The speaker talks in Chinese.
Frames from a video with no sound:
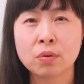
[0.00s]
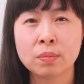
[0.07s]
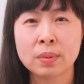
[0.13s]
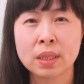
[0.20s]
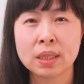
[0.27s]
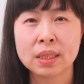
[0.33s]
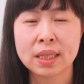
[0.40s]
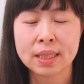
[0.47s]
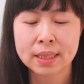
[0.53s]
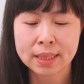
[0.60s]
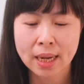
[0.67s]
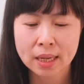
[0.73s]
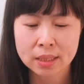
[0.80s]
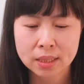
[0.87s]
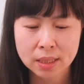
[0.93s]
我们现
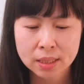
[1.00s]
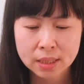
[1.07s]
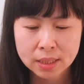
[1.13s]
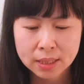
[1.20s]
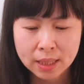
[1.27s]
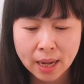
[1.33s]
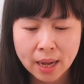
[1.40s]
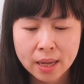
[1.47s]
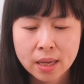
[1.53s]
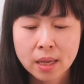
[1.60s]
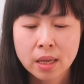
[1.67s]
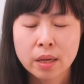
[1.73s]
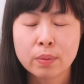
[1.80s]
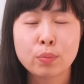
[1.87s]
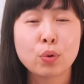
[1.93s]
在正在
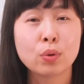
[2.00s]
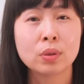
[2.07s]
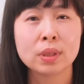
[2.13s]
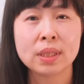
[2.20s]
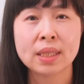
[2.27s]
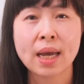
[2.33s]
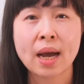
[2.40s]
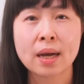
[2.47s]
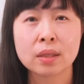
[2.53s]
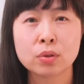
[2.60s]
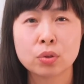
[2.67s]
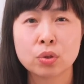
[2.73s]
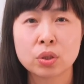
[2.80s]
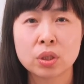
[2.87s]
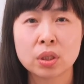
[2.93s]
默想，
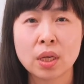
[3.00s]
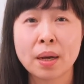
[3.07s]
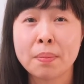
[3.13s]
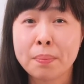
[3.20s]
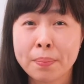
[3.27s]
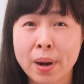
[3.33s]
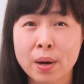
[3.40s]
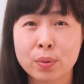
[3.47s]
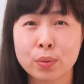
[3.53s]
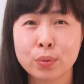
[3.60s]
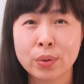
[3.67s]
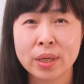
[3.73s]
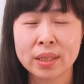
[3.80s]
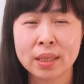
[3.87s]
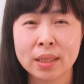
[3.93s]
就是很宝
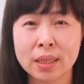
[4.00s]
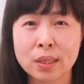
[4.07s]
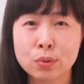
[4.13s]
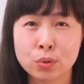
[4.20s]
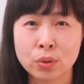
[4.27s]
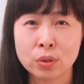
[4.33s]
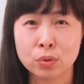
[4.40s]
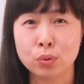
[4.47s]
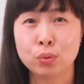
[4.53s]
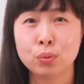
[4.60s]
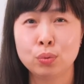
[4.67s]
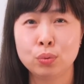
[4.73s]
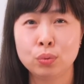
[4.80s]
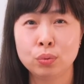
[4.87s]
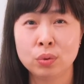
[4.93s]
贵的一卷
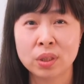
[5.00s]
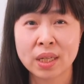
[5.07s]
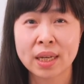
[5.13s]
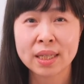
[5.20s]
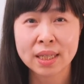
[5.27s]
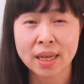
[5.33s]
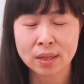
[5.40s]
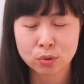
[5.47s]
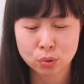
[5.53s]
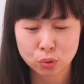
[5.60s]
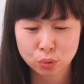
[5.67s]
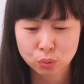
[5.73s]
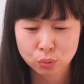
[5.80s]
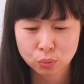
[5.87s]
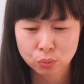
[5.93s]
书——真言
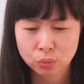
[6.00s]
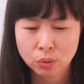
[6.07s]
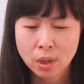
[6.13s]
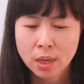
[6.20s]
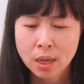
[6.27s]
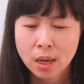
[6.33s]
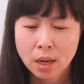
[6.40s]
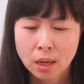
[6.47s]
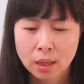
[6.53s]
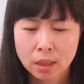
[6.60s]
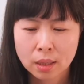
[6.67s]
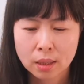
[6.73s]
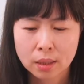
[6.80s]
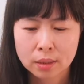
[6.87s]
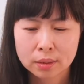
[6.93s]
书。
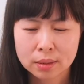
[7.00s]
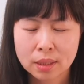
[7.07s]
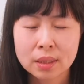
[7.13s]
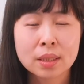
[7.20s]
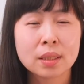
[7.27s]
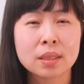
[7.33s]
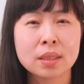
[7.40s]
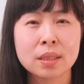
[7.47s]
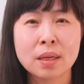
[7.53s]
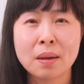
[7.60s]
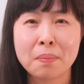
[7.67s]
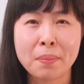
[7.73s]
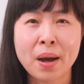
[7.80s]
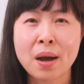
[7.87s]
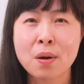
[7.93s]
呃，真的是
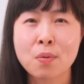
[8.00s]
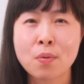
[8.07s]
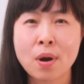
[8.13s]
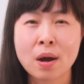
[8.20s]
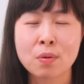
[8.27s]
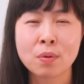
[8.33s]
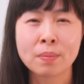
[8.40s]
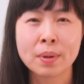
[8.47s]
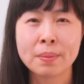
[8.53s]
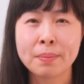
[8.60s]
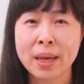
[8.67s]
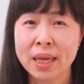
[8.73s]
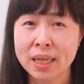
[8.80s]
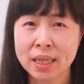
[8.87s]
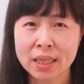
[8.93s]
很盼望，我们
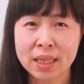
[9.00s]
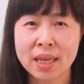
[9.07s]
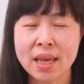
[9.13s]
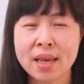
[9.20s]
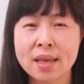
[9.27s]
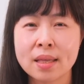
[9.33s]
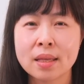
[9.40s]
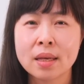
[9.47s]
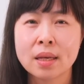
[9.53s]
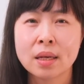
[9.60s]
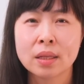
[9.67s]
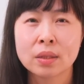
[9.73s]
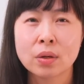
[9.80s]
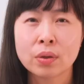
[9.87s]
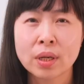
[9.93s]
每一天
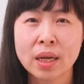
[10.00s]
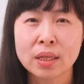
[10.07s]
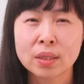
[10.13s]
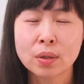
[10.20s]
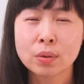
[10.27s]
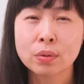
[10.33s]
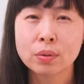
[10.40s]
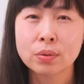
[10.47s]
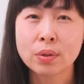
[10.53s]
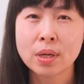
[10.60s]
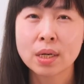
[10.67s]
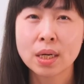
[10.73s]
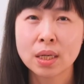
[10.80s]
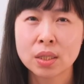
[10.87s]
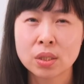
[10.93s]
都可以透过越
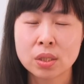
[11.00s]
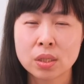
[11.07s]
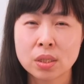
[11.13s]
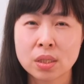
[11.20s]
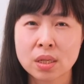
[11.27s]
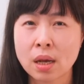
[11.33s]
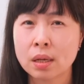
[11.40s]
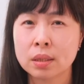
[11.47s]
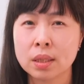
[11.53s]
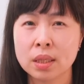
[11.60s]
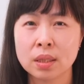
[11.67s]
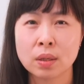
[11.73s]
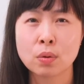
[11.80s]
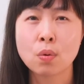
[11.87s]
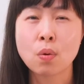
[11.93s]
认识上
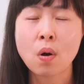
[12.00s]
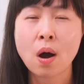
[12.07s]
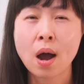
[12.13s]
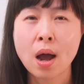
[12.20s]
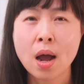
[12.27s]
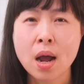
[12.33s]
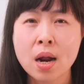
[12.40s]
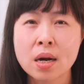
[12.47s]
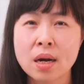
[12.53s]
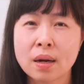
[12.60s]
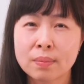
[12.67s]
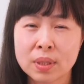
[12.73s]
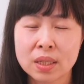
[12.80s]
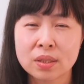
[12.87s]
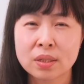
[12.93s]
帝的话，让
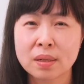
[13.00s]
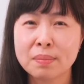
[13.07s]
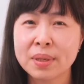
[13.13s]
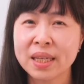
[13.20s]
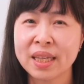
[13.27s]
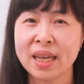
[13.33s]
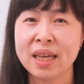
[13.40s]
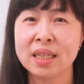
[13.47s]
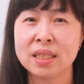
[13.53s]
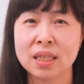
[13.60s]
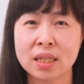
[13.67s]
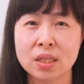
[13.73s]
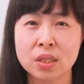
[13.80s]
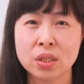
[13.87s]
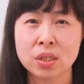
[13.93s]
我们的生命可以
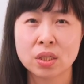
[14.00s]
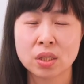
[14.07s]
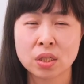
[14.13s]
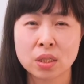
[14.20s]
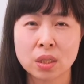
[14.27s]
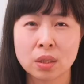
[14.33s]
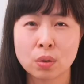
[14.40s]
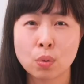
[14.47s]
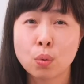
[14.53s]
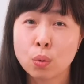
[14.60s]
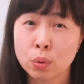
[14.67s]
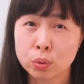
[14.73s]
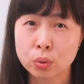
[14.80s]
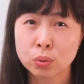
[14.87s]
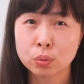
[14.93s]
真实的
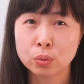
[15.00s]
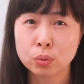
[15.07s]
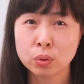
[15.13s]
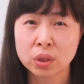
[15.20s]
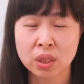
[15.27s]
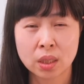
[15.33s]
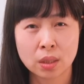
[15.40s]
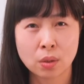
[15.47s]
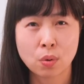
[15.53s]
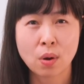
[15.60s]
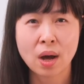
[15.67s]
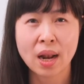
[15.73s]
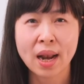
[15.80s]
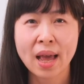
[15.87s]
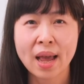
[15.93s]
活出神的
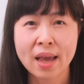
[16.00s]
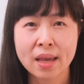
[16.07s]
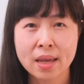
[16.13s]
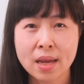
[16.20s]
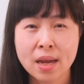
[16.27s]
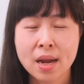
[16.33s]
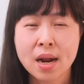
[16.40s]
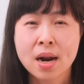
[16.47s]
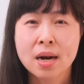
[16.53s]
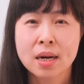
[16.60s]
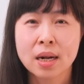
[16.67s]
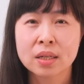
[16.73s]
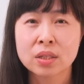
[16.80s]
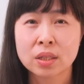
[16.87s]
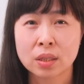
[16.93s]
话来，
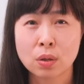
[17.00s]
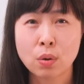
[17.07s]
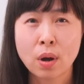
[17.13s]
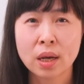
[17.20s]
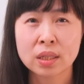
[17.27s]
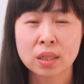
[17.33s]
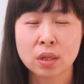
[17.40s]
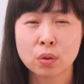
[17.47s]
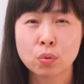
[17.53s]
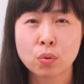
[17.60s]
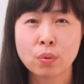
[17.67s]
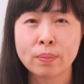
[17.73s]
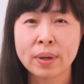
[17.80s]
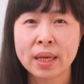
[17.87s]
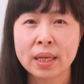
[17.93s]
让神的话成为
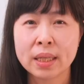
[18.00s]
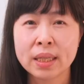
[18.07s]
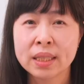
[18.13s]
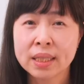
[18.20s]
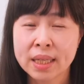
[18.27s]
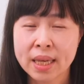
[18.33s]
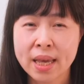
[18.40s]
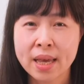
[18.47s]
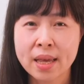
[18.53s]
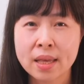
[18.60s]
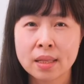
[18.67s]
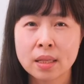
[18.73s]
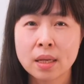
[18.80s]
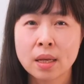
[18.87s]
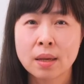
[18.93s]
我们一
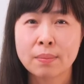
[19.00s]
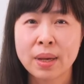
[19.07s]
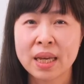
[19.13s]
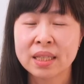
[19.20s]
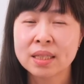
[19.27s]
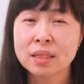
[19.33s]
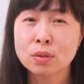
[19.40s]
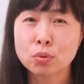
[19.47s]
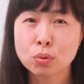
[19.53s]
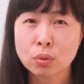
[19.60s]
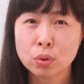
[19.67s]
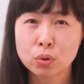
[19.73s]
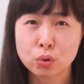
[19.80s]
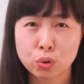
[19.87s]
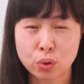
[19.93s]
天每一次
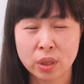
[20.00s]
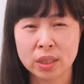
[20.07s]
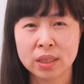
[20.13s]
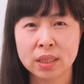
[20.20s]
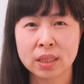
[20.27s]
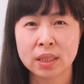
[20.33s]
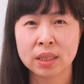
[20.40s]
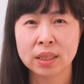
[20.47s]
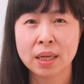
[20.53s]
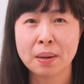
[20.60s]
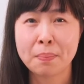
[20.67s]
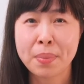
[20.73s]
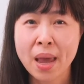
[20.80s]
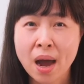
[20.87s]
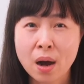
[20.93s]
做选择的
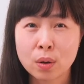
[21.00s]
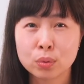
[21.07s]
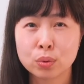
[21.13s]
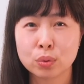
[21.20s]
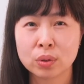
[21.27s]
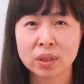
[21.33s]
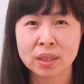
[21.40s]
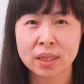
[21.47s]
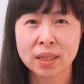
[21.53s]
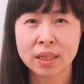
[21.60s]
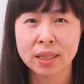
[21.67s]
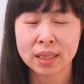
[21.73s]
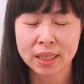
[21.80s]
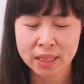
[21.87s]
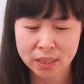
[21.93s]
标准
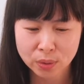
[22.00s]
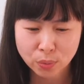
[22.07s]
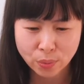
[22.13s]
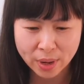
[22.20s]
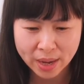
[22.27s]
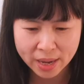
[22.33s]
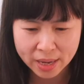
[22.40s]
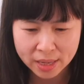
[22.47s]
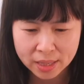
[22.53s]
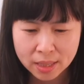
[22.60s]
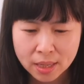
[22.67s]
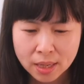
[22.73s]
跟依归。